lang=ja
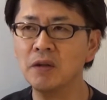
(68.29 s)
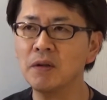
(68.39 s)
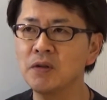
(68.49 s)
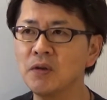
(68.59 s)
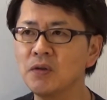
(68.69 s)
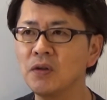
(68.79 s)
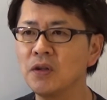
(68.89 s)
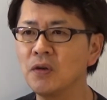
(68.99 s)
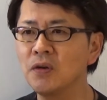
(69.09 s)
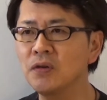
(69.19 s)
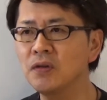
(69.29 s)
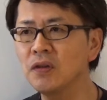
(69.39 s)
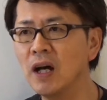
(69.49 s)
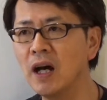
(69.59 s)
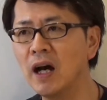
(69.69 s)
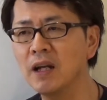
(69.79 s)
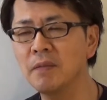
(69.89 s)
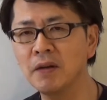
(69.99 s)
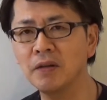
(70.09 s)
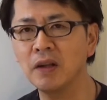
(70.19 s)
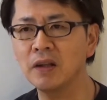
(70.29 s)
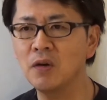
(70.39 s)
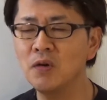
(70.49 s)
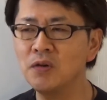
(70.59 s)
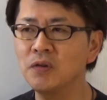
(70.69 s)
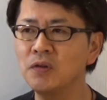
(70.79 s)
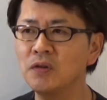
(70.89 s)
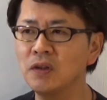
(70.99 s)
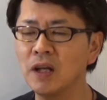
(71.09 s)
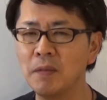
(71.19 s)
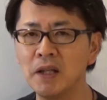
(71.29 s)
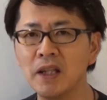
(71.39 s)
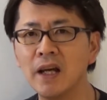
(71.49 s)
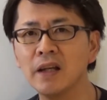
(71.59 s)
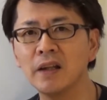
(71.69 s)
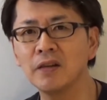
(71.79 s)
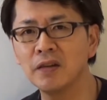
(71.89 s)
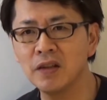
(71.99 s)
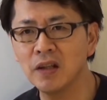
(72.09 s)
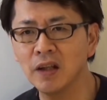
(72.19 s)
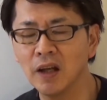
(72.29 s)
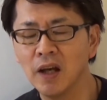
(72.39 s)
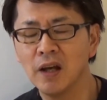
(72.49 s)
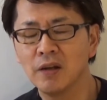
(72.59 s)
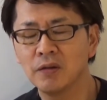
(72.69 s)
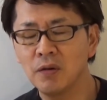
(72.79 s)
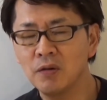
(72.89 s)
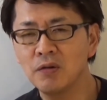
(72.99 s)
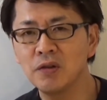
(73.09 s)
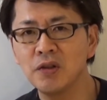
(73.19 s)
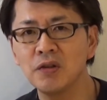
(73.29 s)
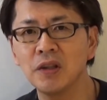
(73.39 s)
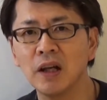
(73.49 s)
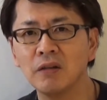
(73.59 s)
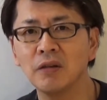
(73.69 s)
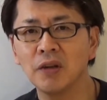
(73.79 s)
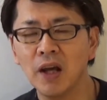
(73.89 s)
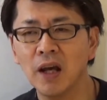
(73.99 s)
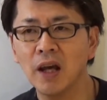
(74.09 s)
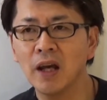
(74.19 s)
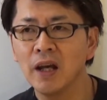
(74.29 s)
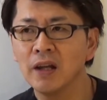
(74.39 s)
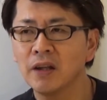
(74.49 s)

例えば症状で腰痛がありますって腰痛ってやっぱり痛いですしすごく不自由になるので